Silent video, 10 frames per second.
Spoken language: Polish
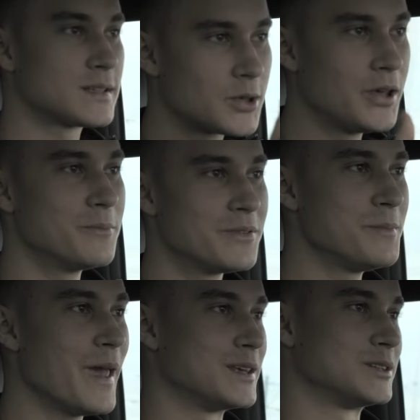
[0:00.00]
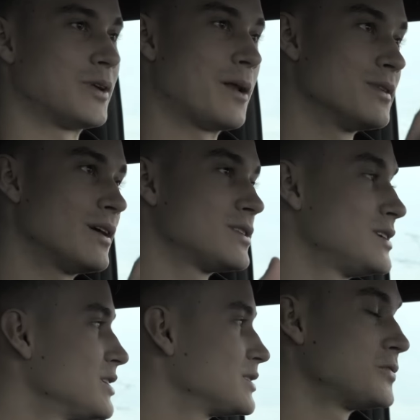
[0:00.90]
stoimy w miejscu albo
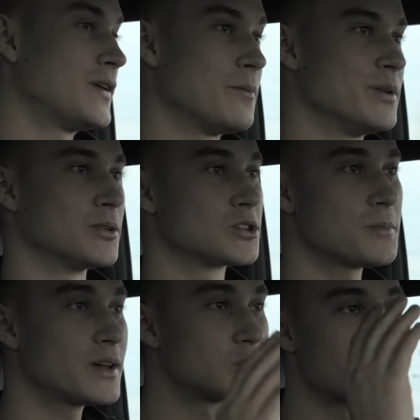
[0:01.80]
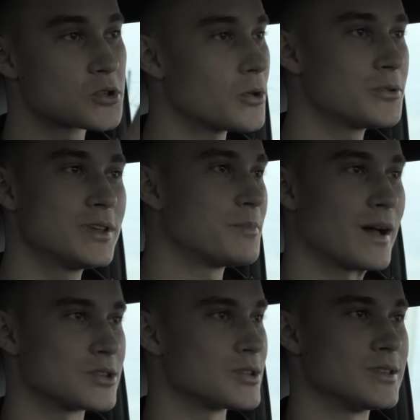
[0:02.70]
nawet i się cofamy. No, trzeba iść do przodu i nie
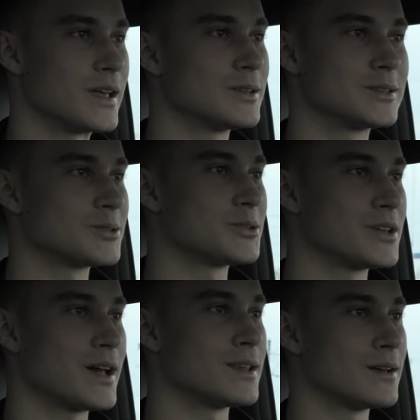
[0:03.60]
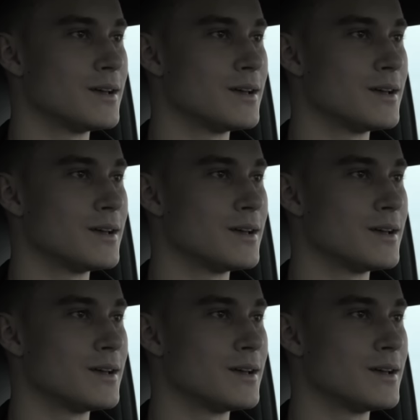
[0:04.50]
patrzeć na to, co ktoś gada.